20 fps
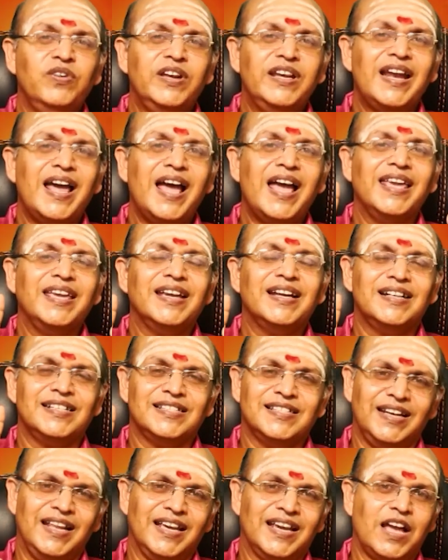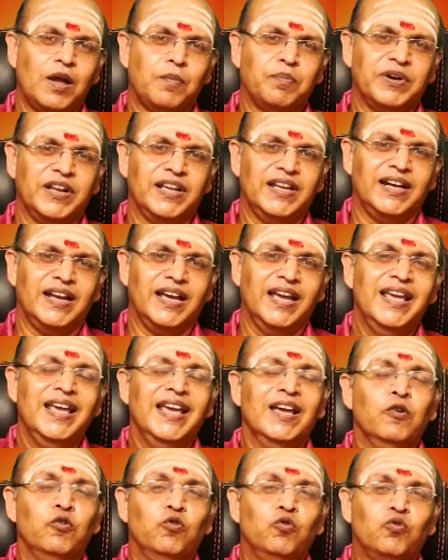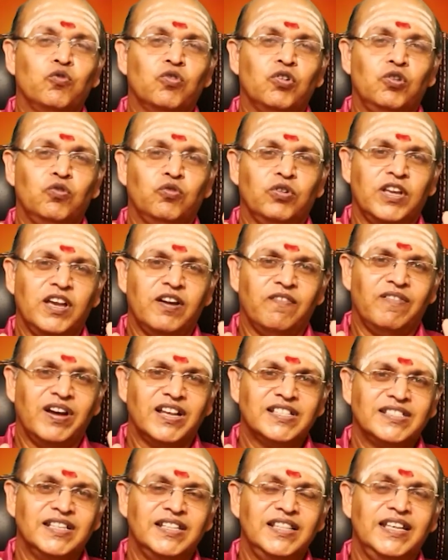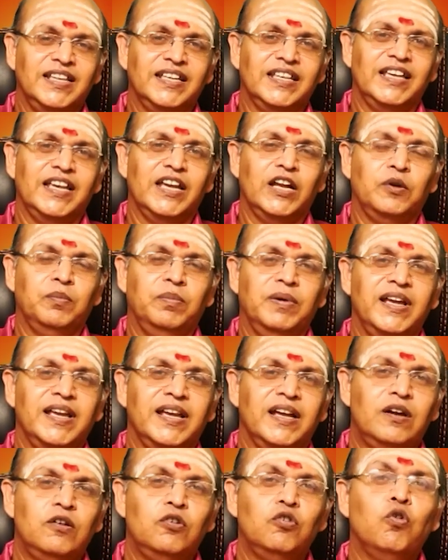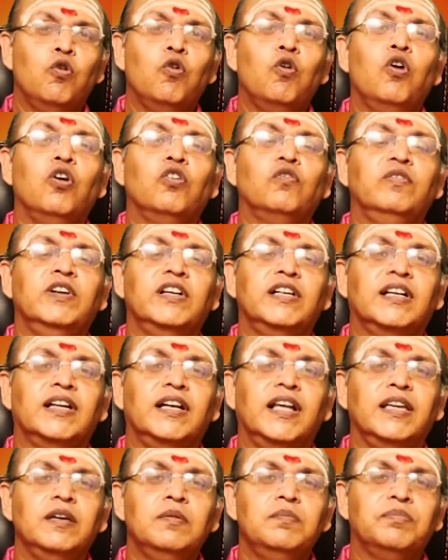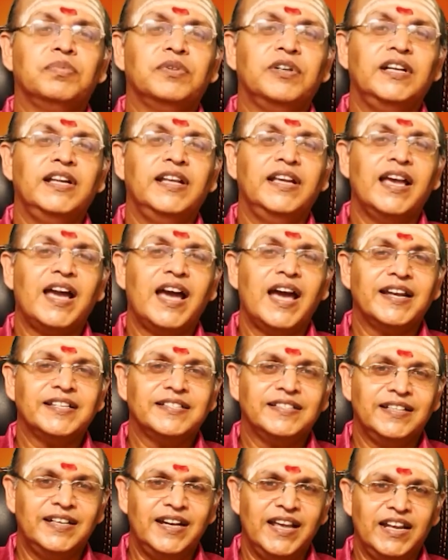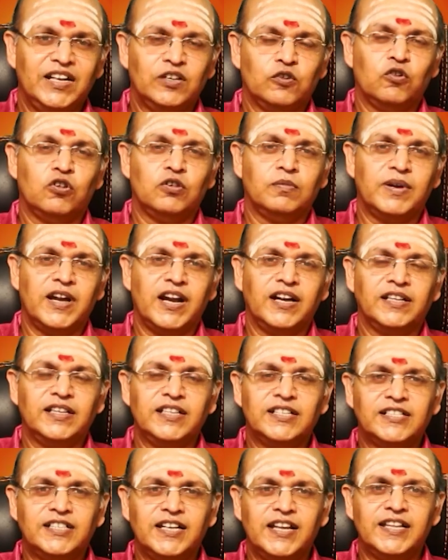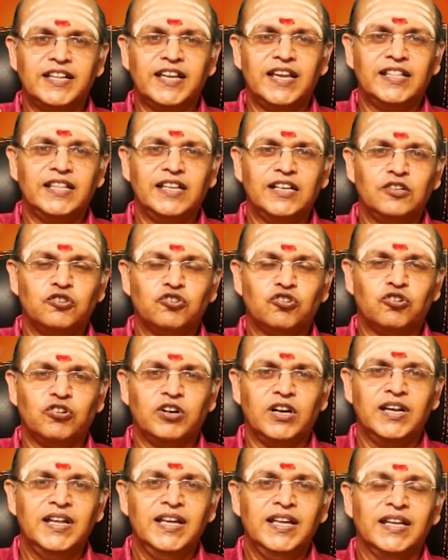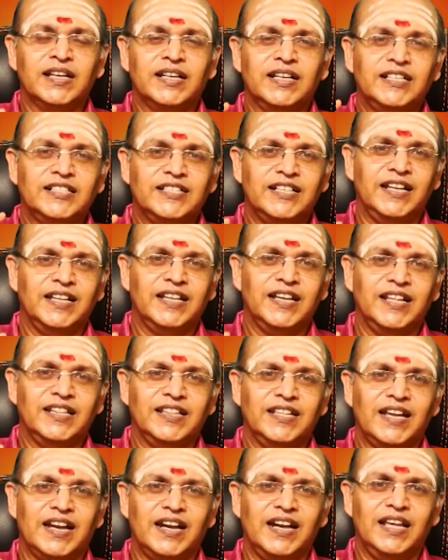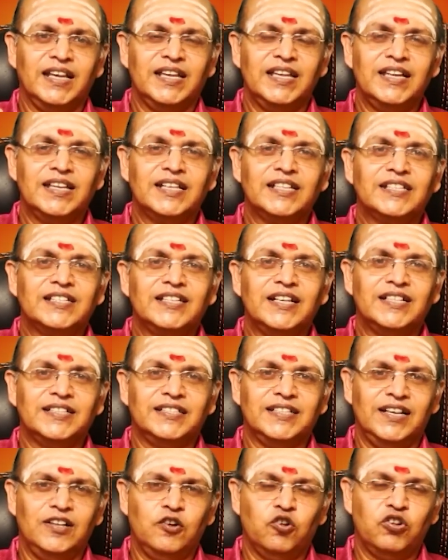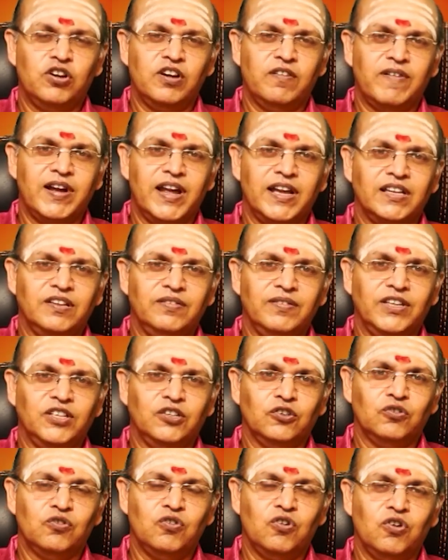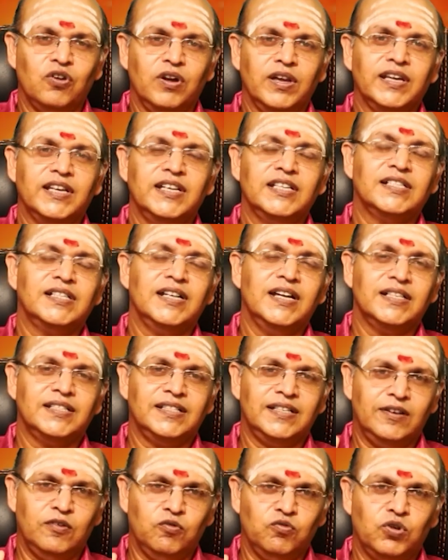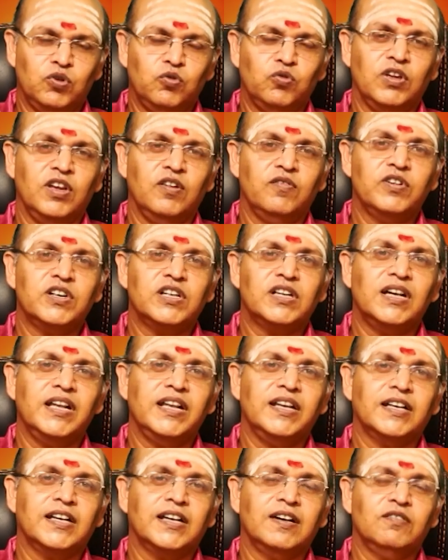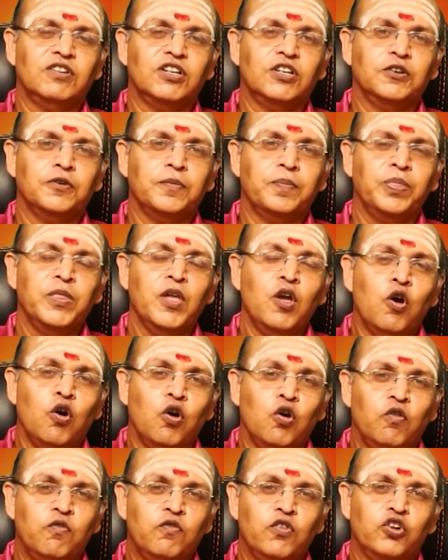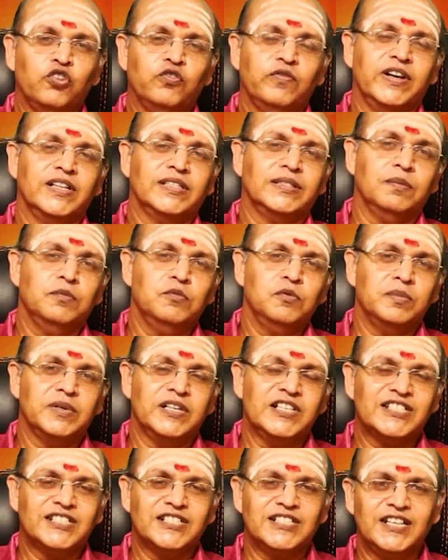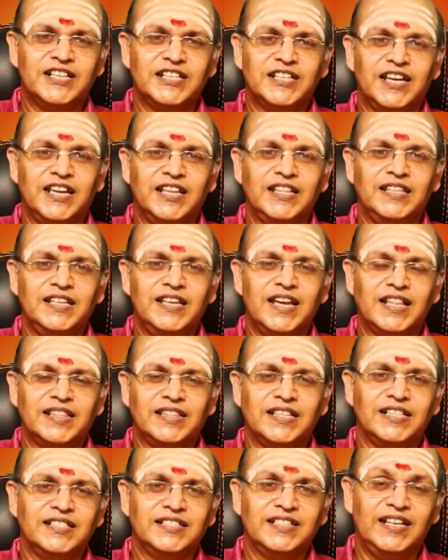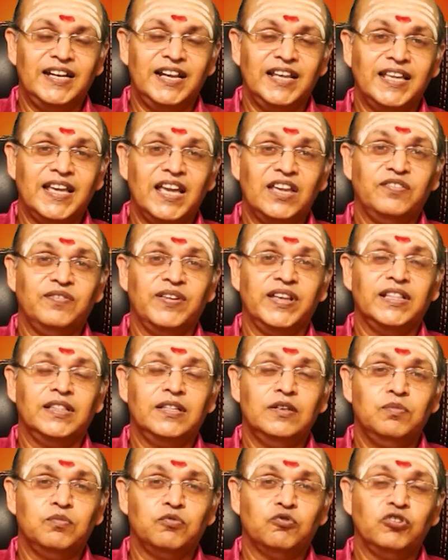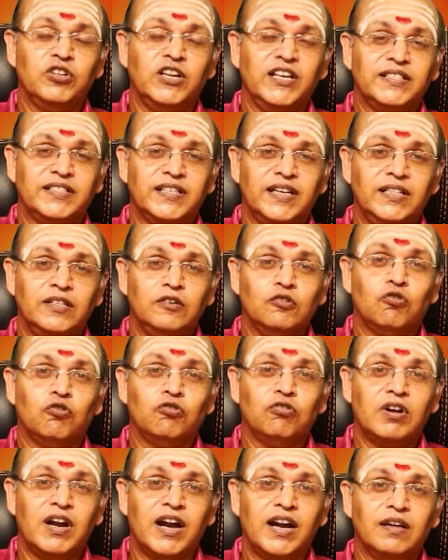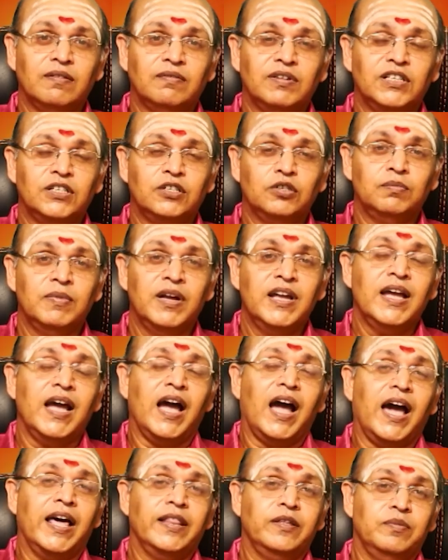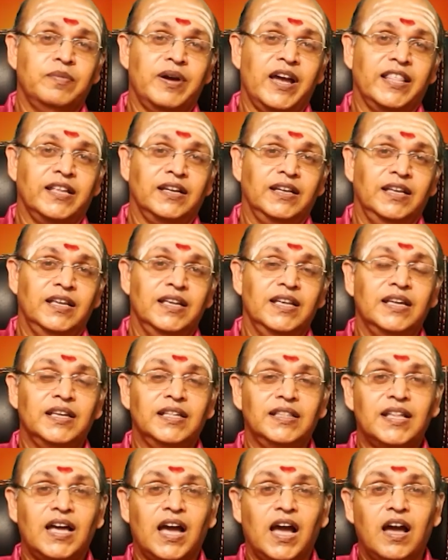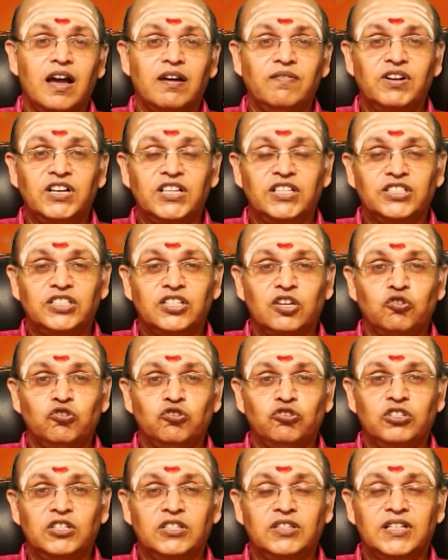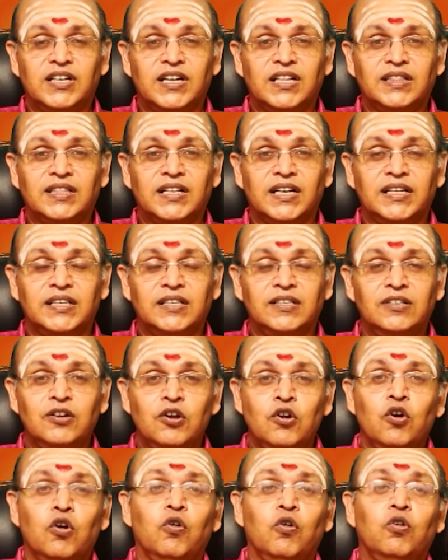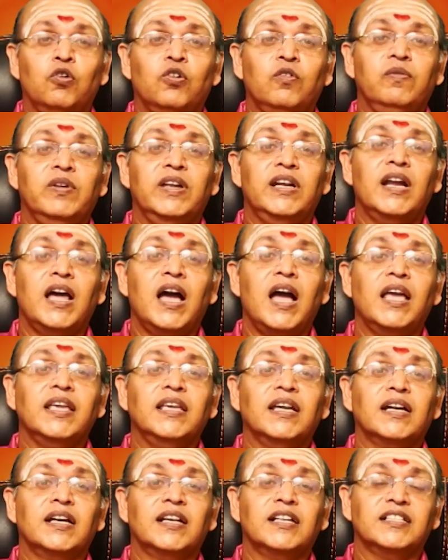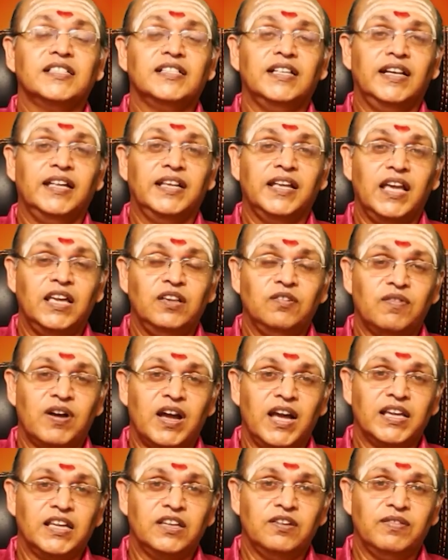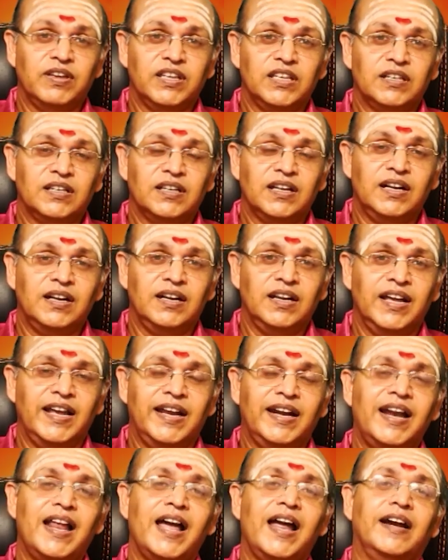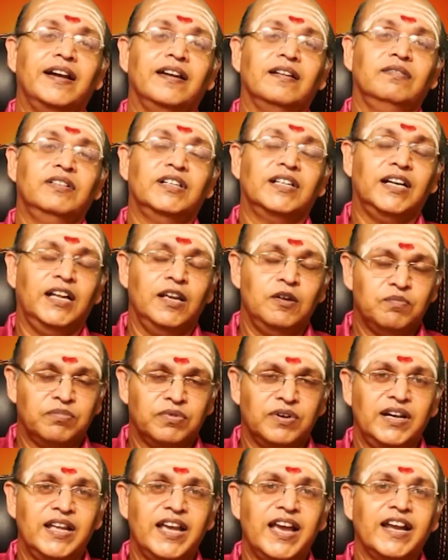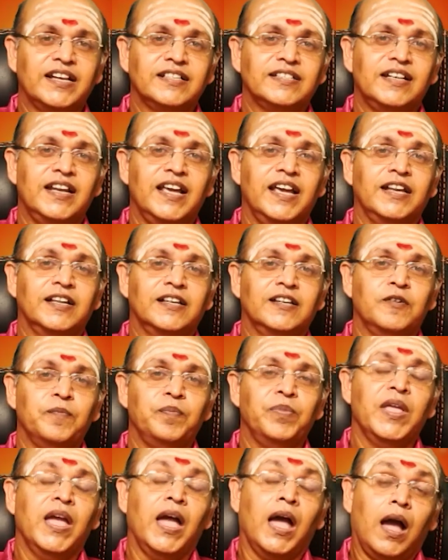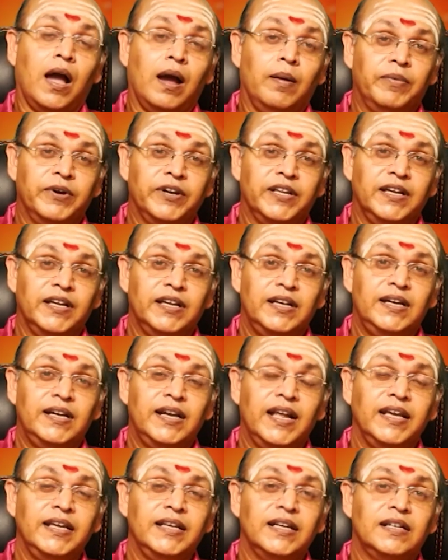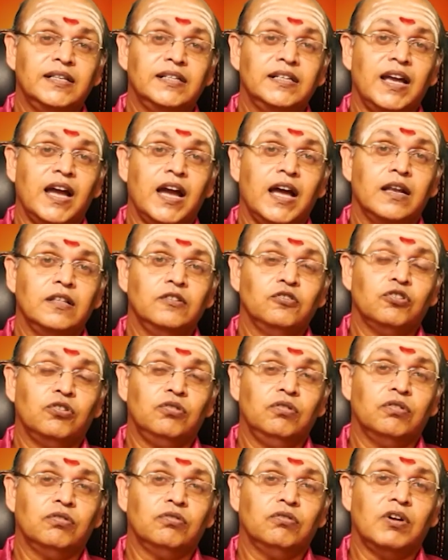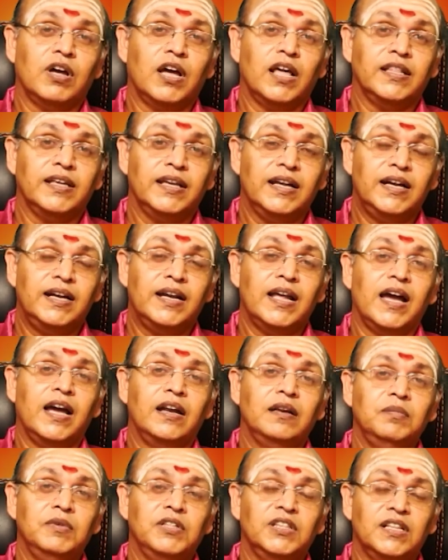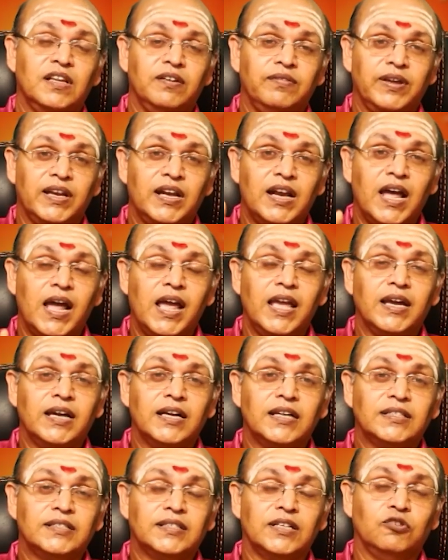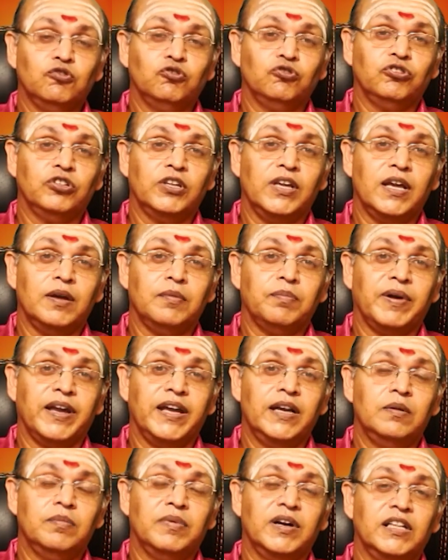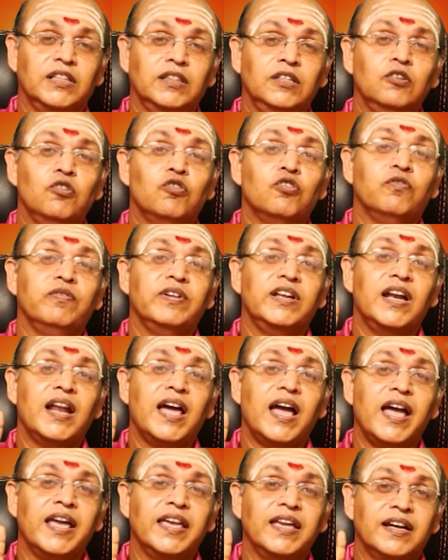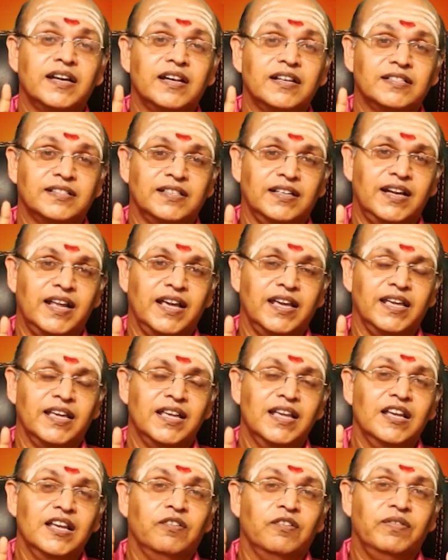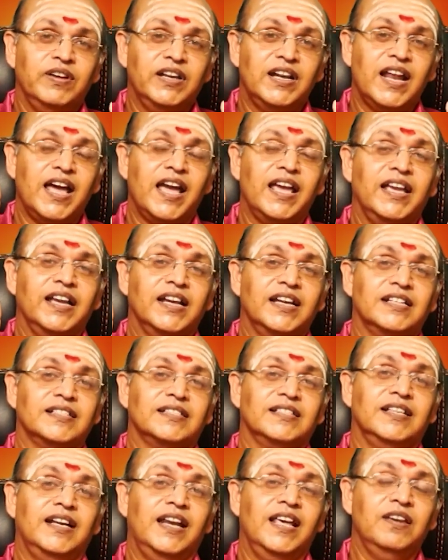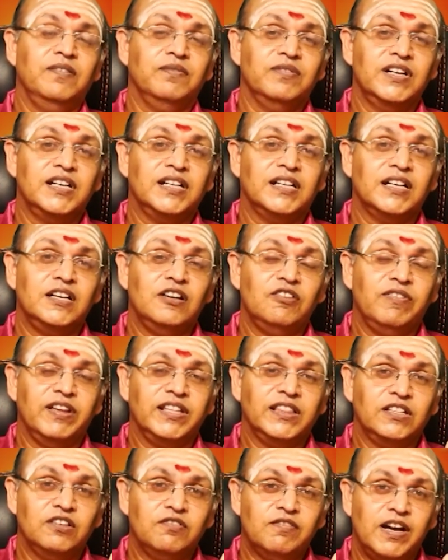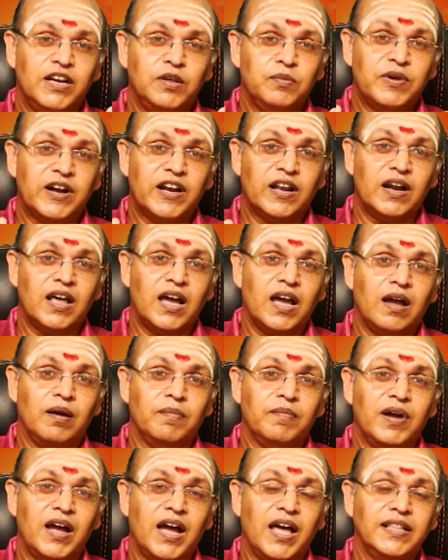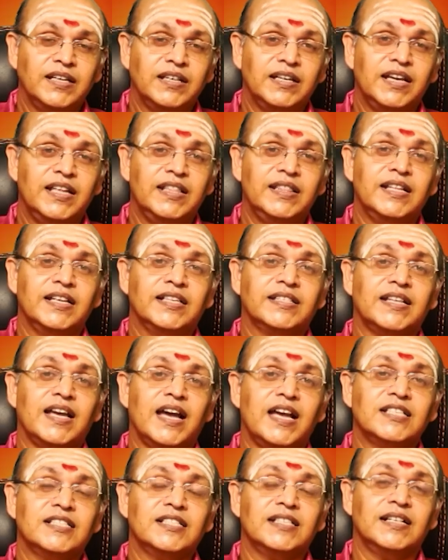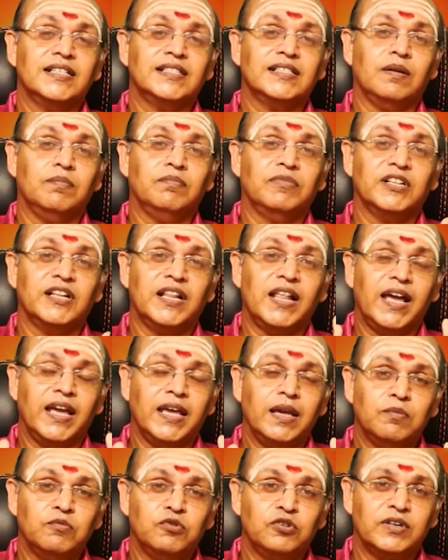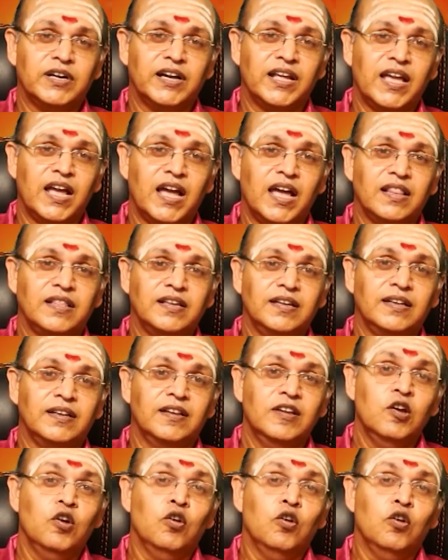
விநாயகர் சிலைக்கு அப்படி இல்லை உங்களுடைய வசதிக்கு ஏற்ப எல்லோர் வீட்டிலையும் பிள்ளையார் சிலை இருக்கணும் நான் கிருஷ்ண ஜெயந்திக்கு சொன்னேன் கிருஷ்ண ஜெயந்தி அன்னைக்கு கிருஷ்ணர் சிலை ஒன்றை வாங்கி வையுங்கோ கிருஷ்ணர் சிலை உங்களுடைய வீட்டில் இருக்க வேண்டும் ஒவ்வொரு வருஷமும் கிருஷ்ண ஜெயந்தி அந்த சிலையை வைத்து பூஜை செய்து கொண்டாட வேண்டும் அது மாதிரி இந்த ஆவணி சதுர்த்தி தினத்தன்று ஒரு விநாயகர் சிலையை வாங்கி வையுங்கள் எல்லாட்ட வீட்லேயும் பிள்ளையார் சிலை இருக்கும் அப்படி இல்லை என்று யாரும் சொல்லக்கூடாது எல்லாரும் இந்த விநாயகர் சதுர்த்தியை பயன்படுத்தி ஒரு விநாயகர் சிலை விநாயகர் சிலை வீட்டில் வைத்து வழிபடலாம் அதுக்கு எந்த சாஸ்திர சம்பிரதாயமும் கிடையாது